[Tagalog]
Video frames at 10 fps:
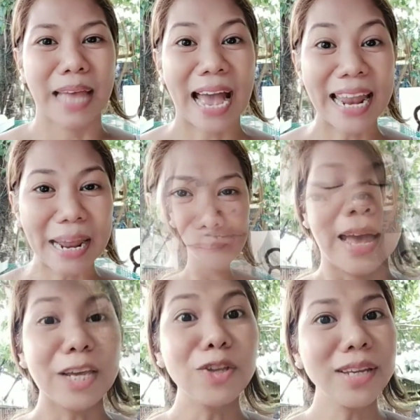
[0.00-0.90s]
alam
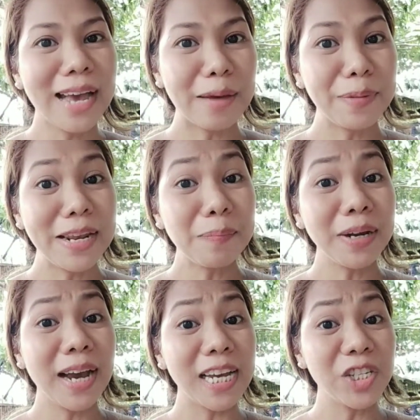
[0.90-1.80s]
Ayun na. nga, bilang
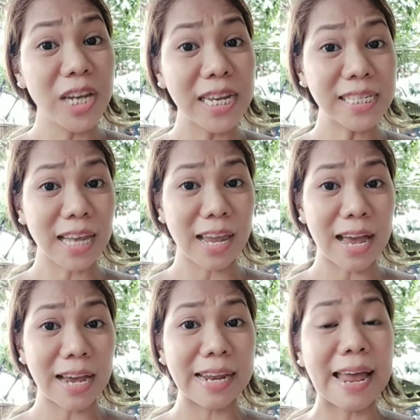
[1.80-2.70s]
pag adjust kaya
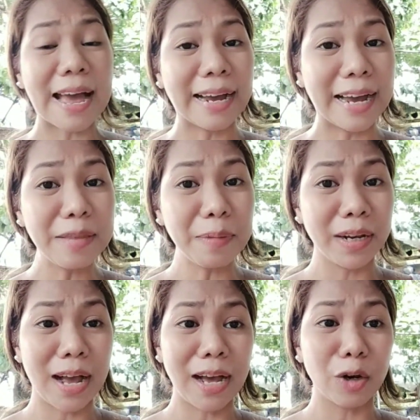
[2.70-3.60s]
kailangan
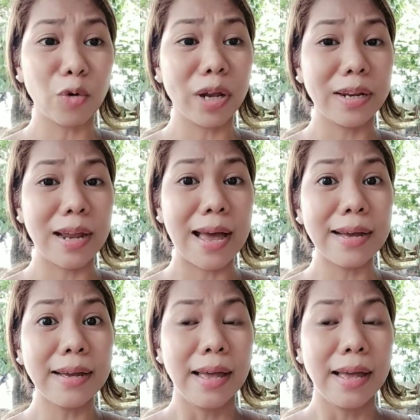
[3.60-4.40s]
magkakaroon ka rin ng